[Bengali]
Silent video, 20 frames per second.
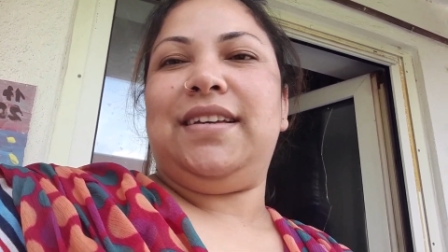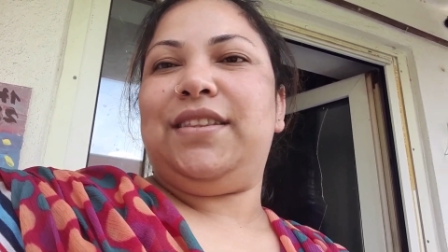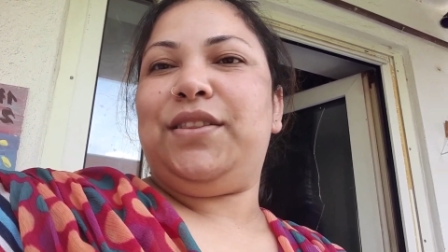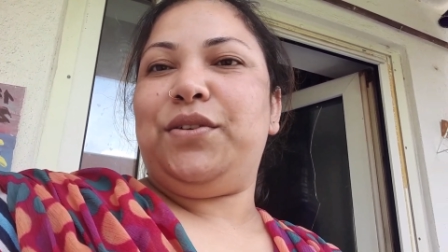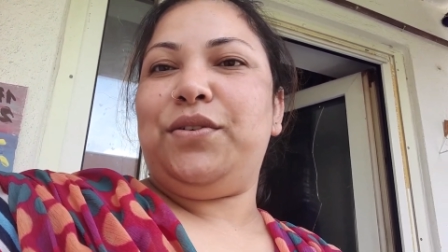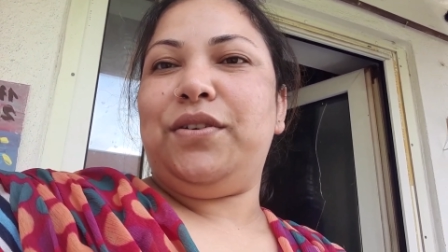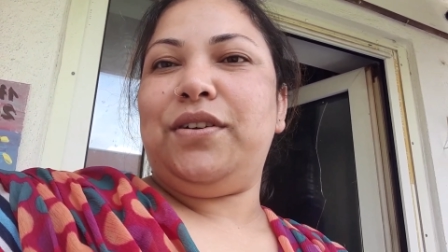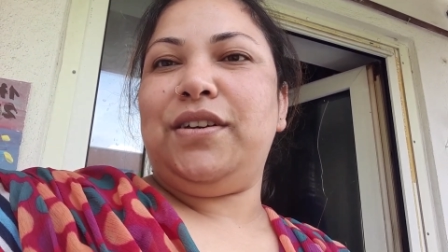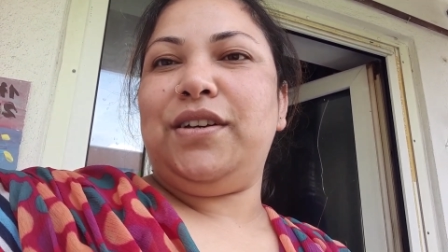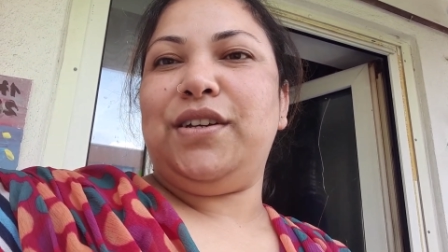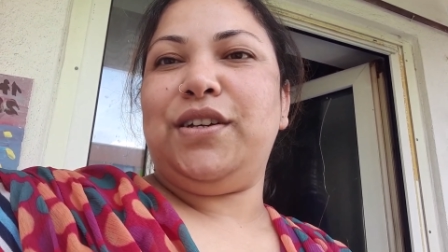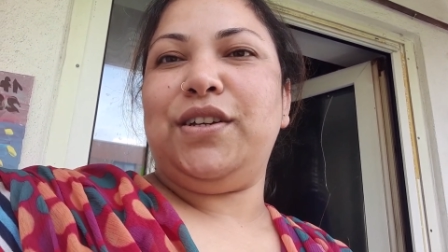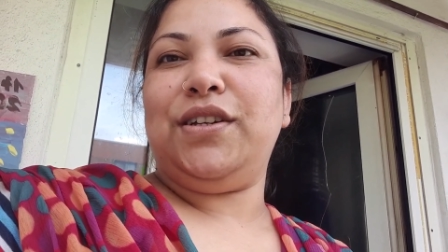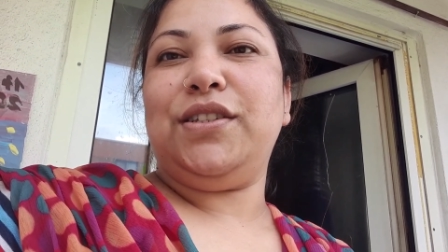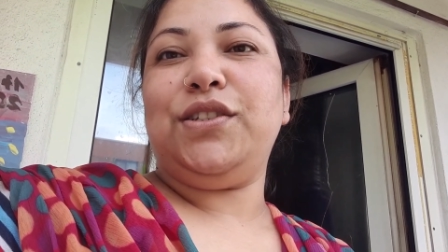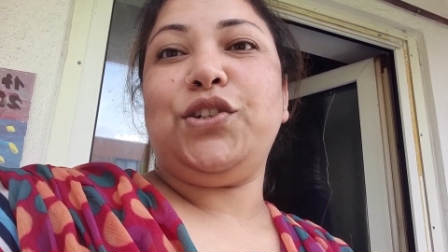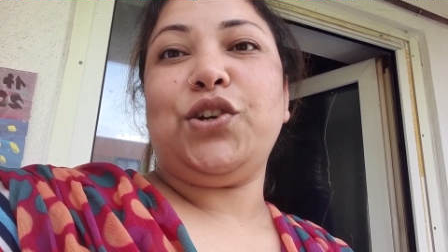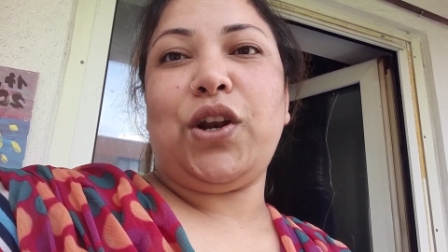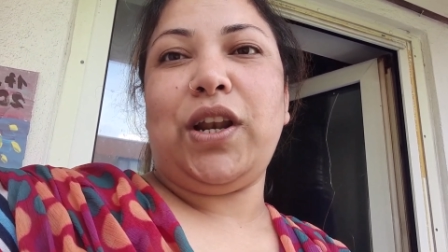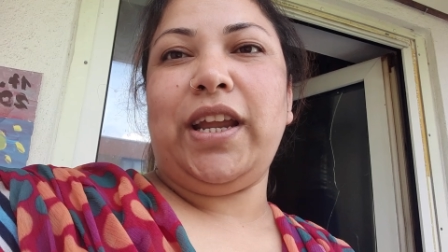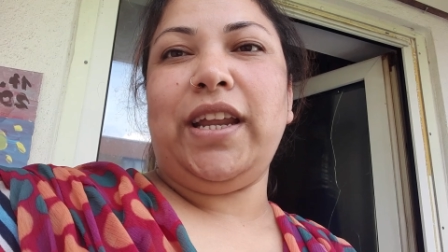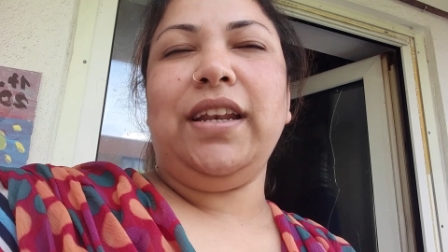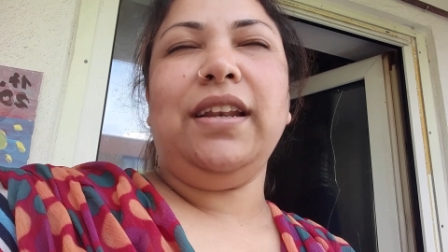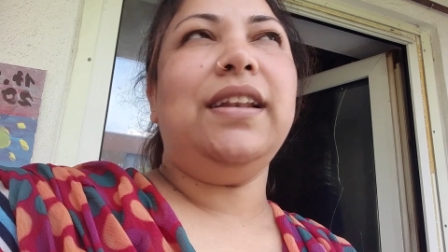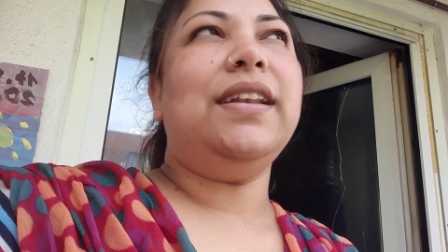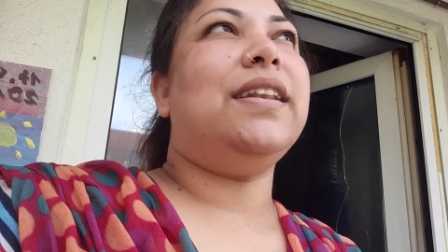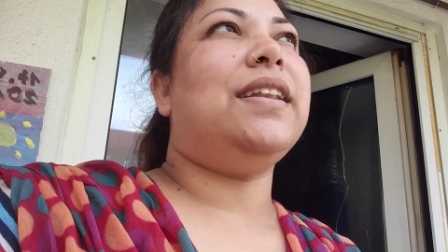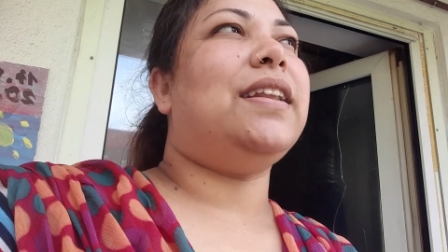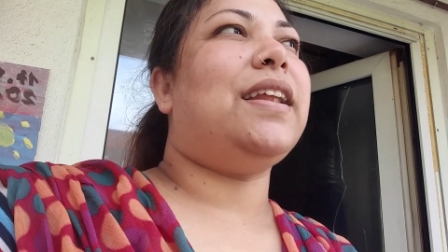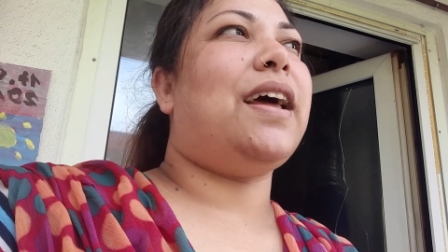তো চলেন
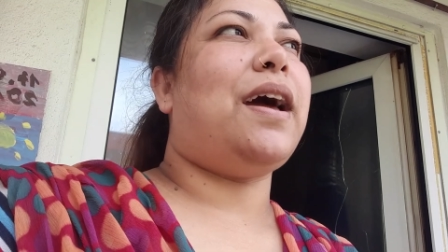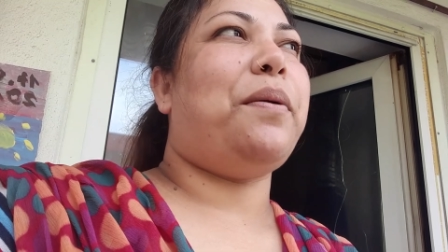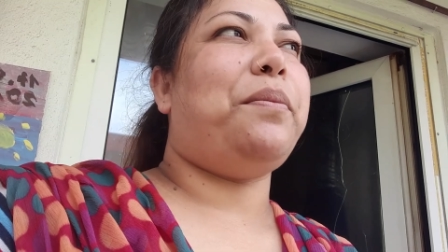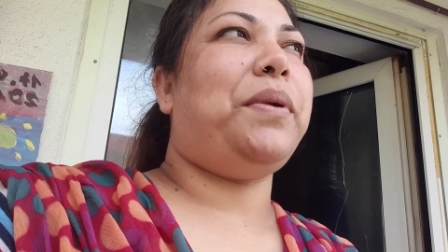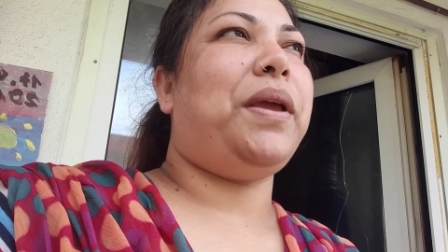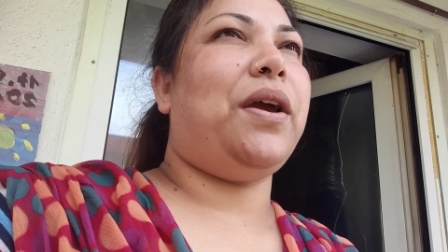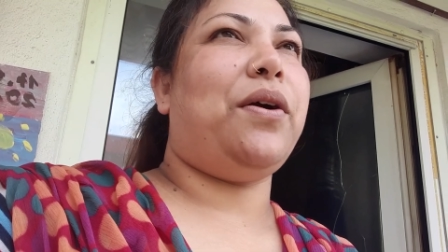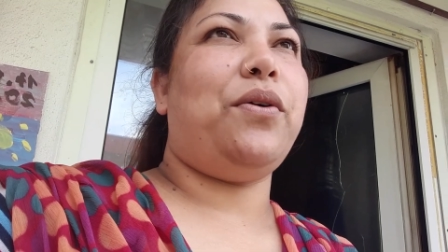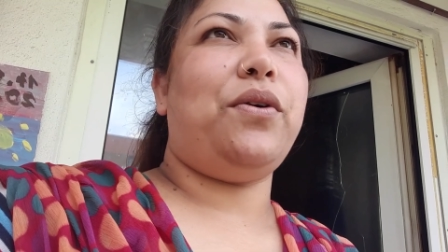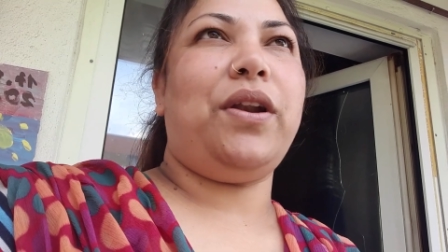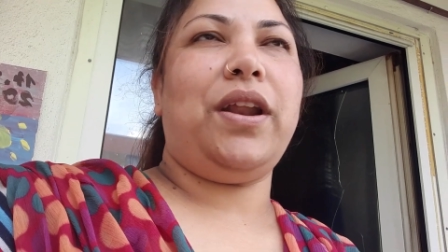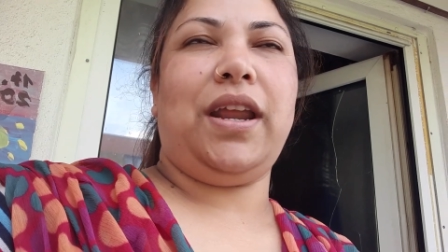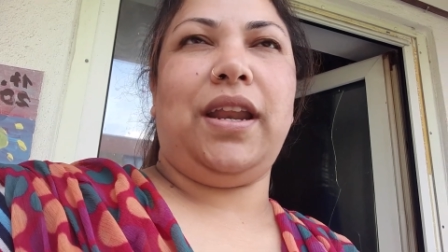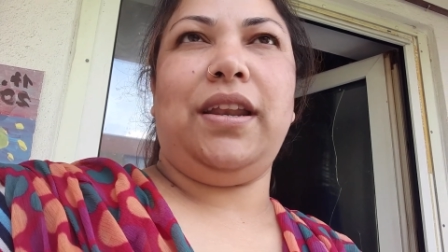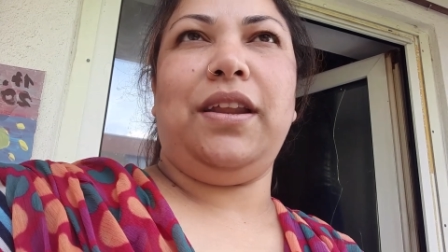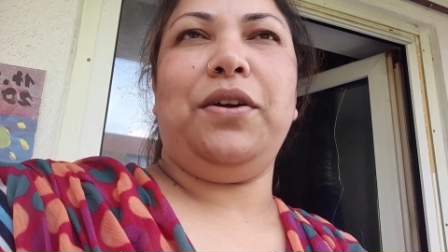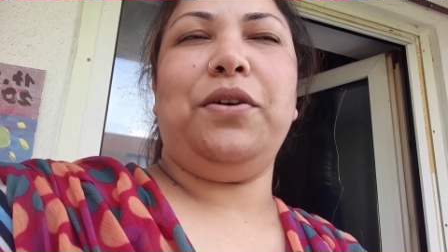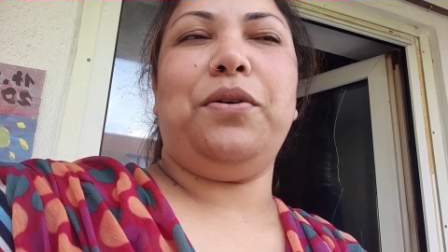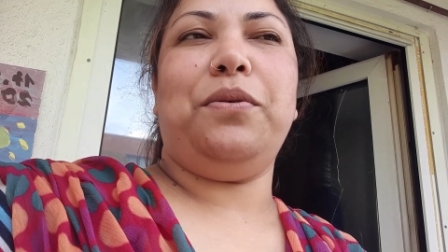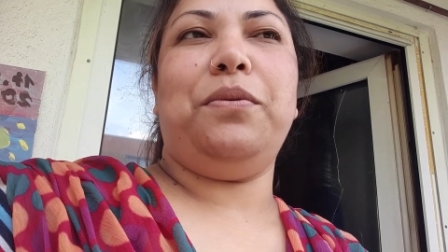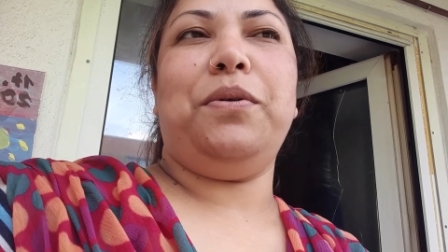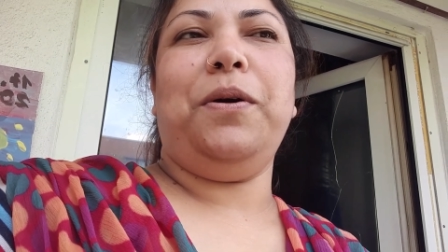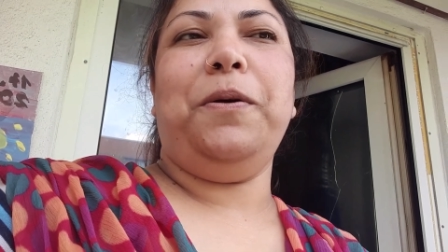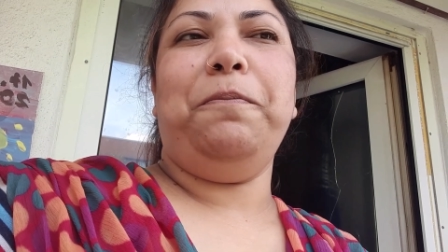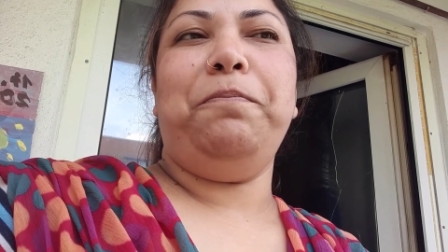আমি এখন রেডি হব